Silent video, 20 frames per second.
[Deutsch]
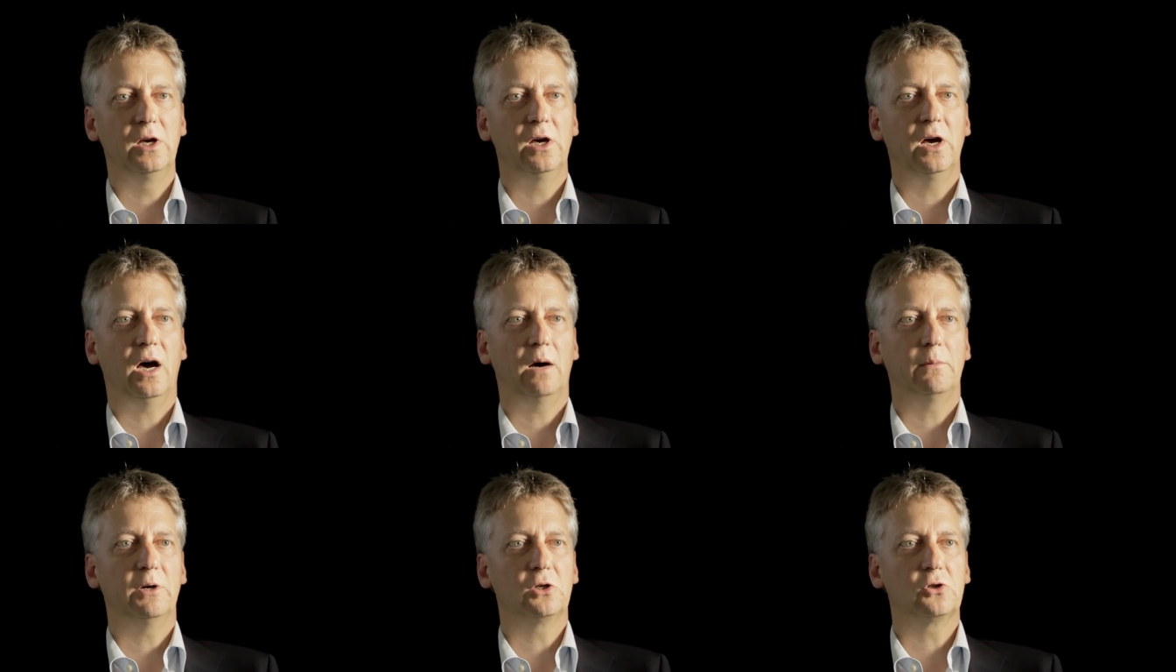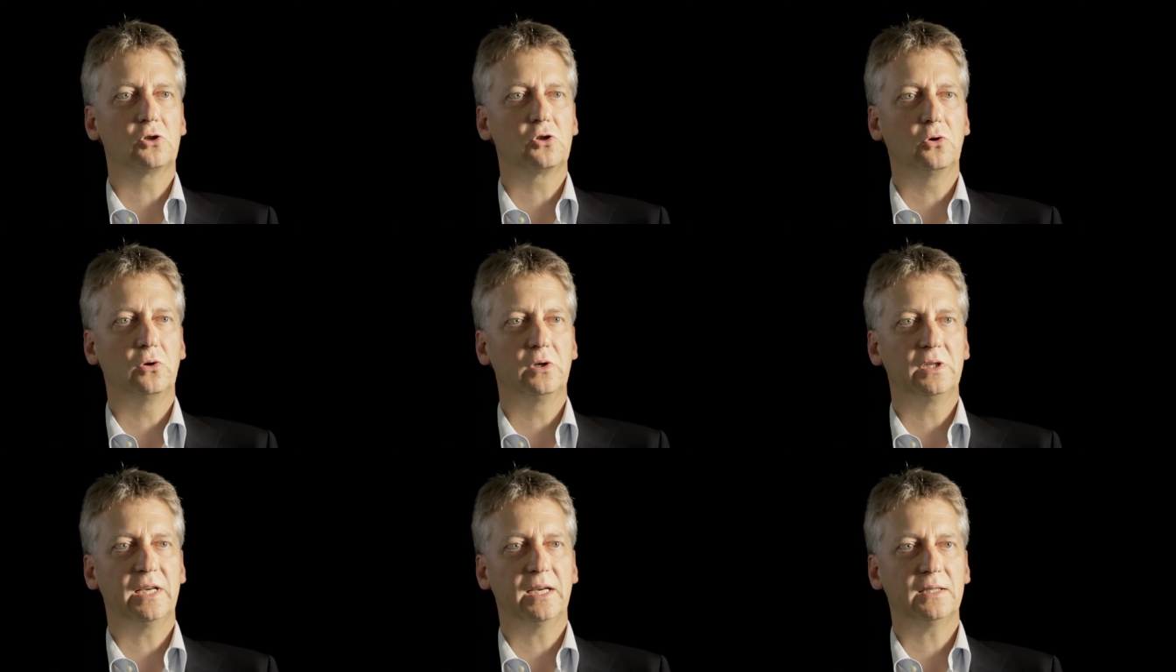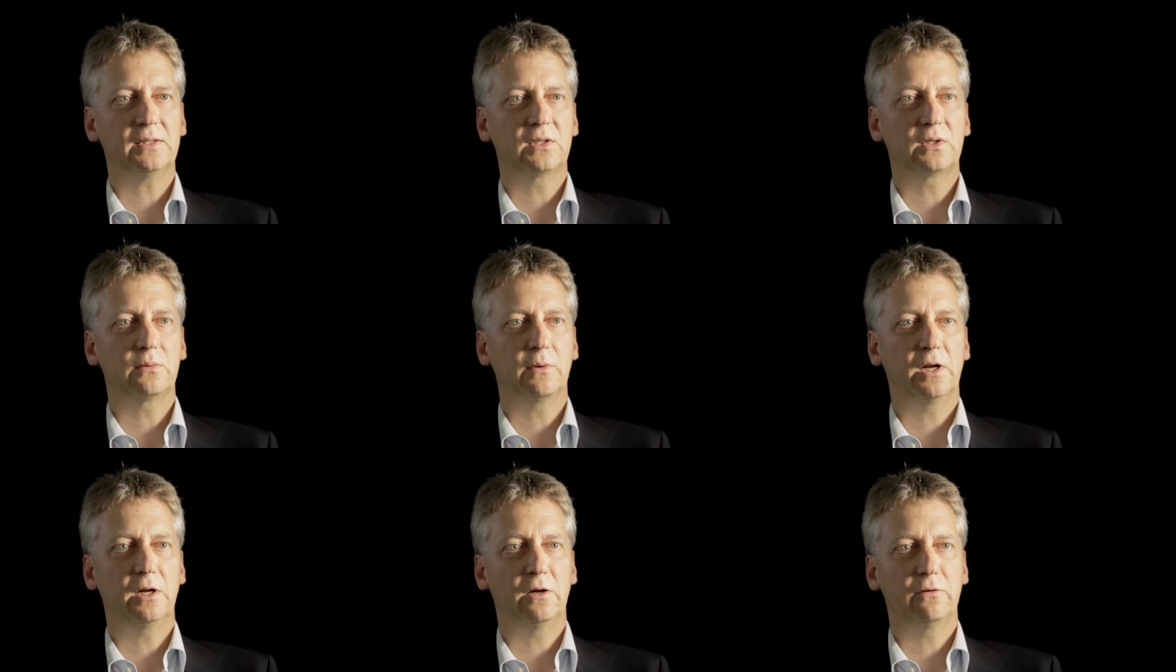arbeiten schon
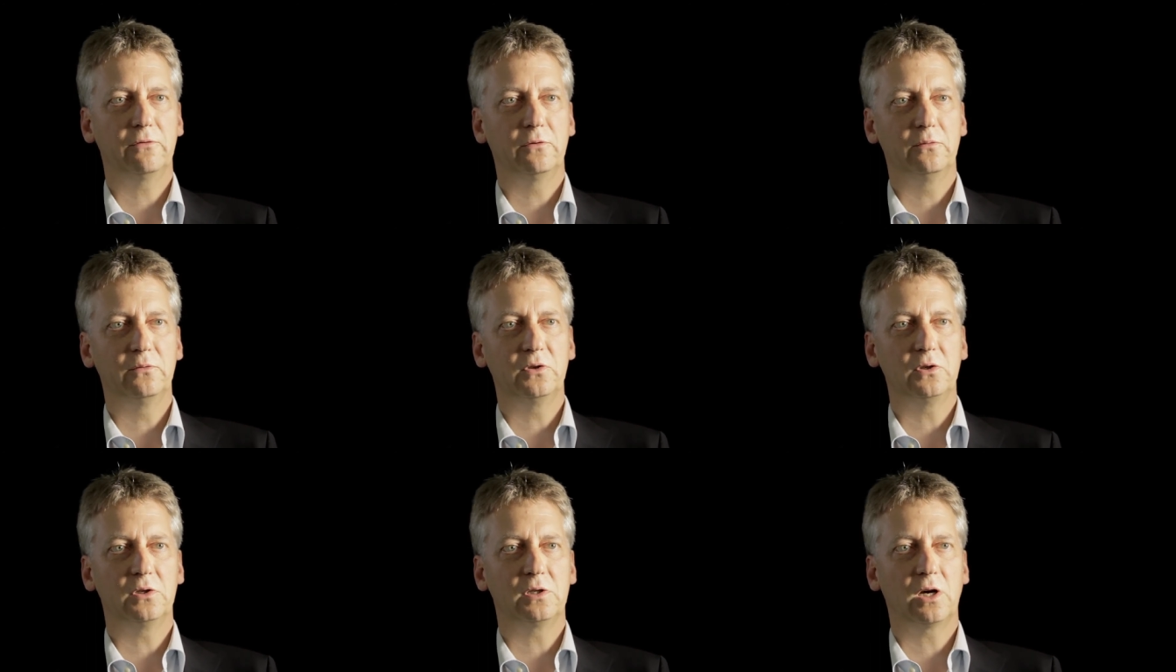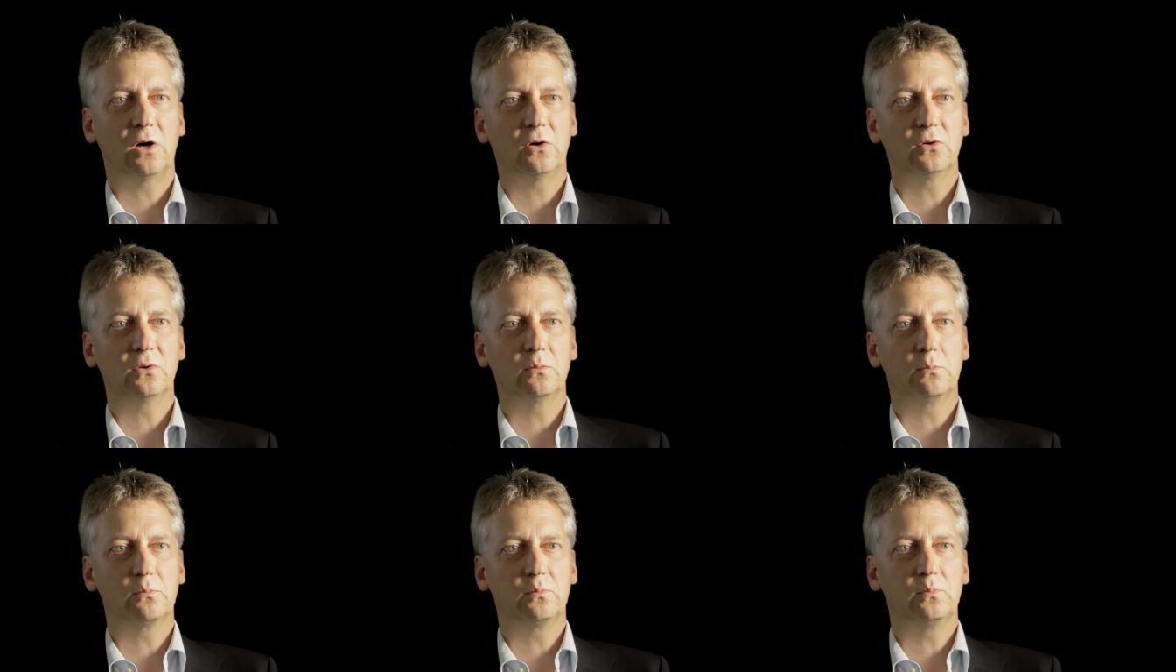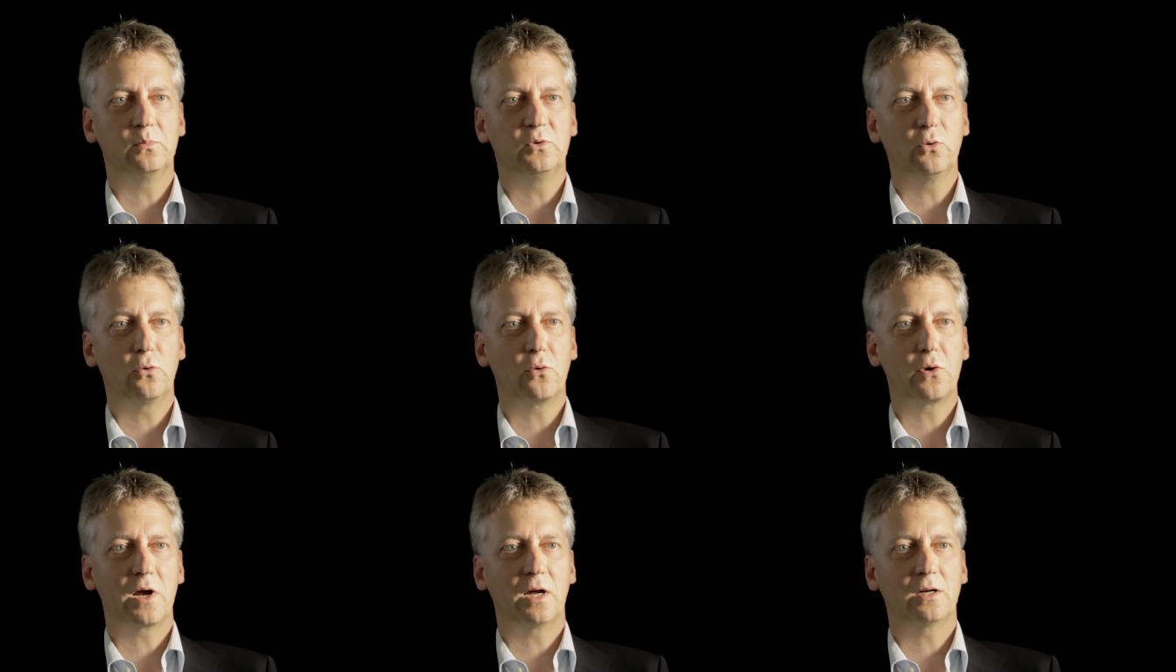jetzt 250.000
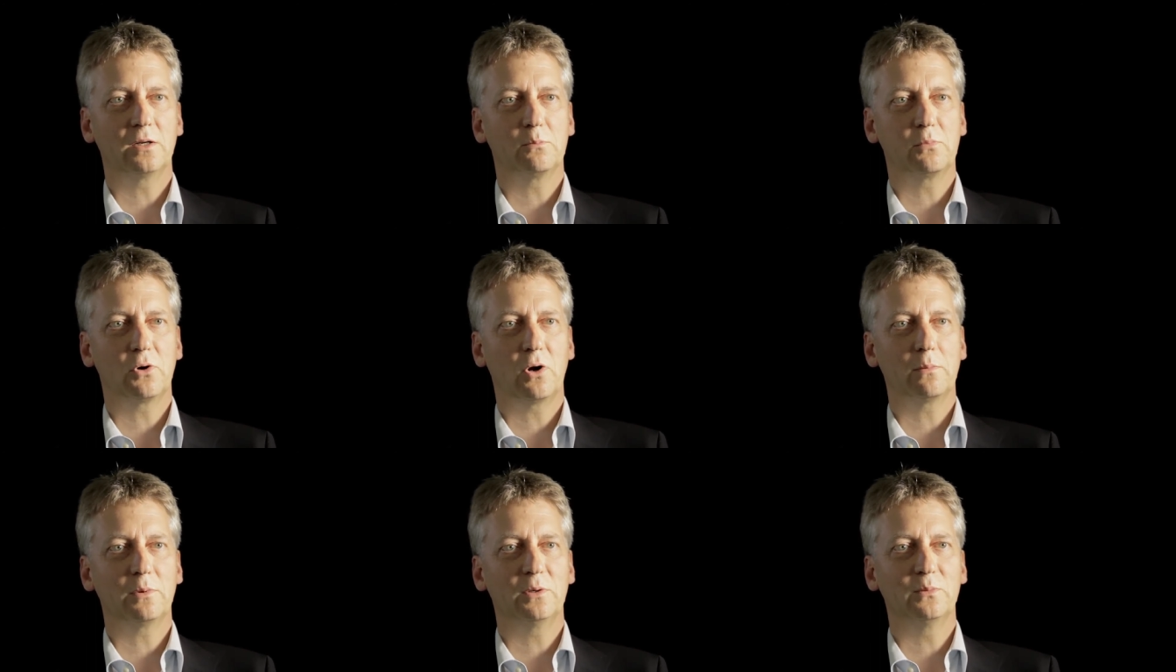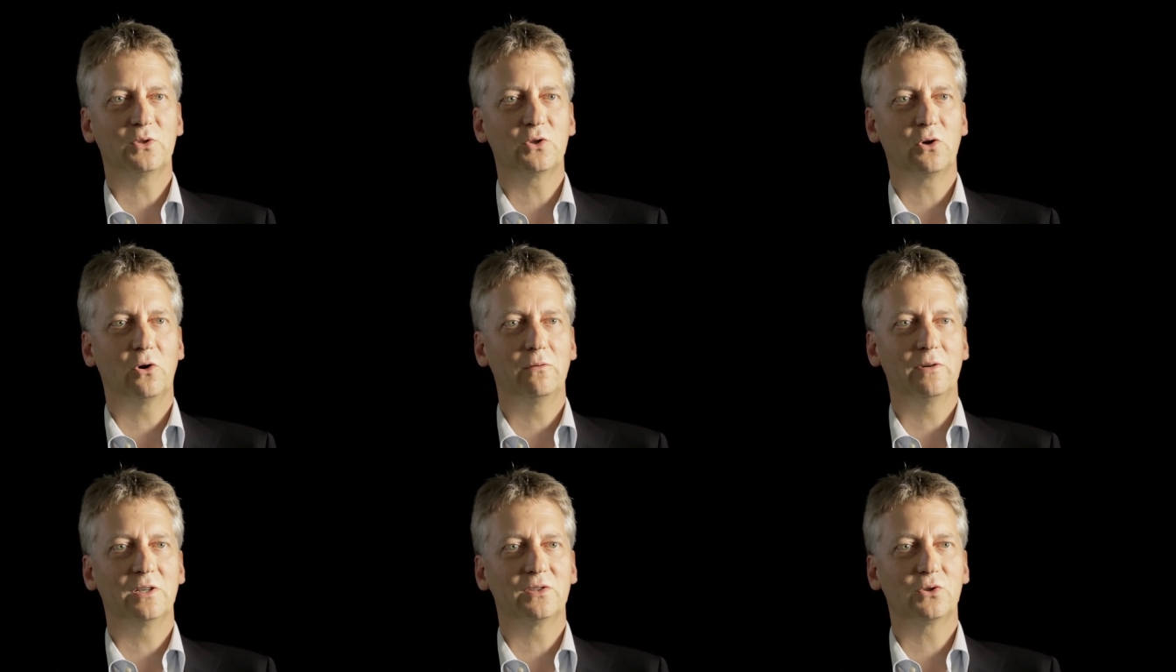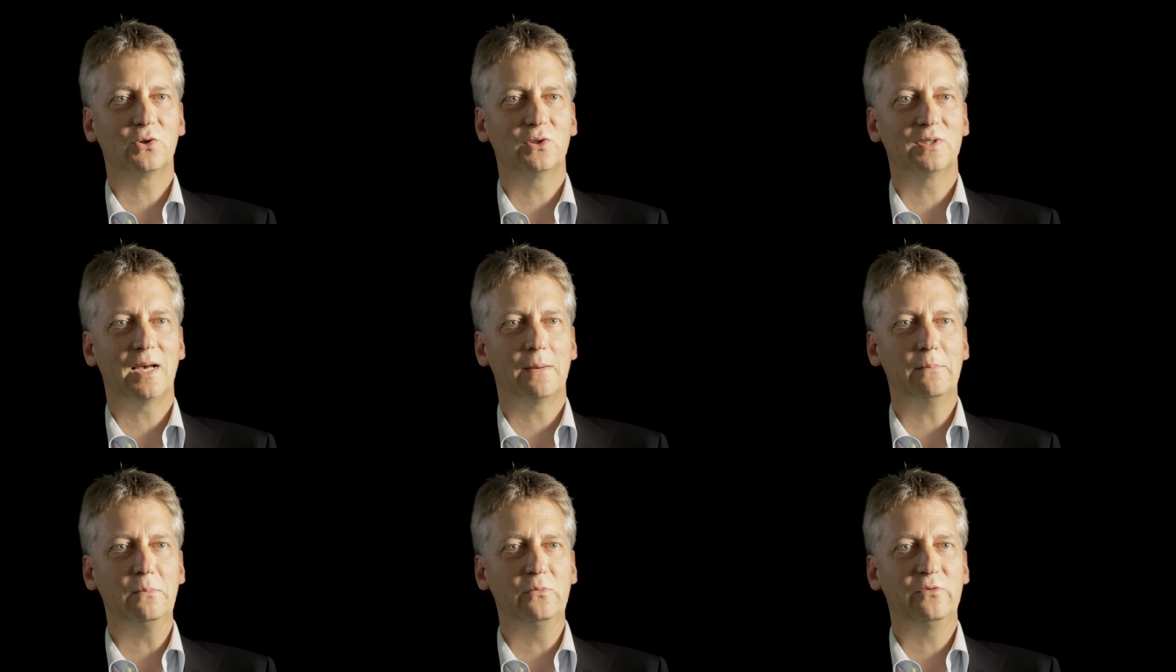sogenannte Problem Solvers
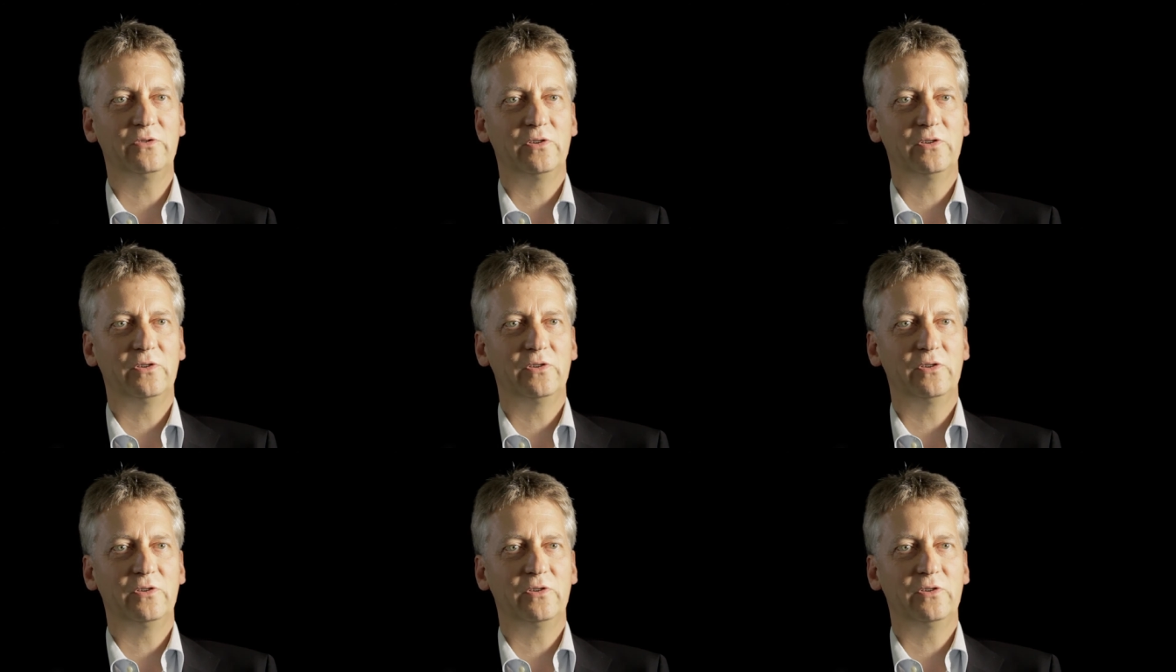zusammen,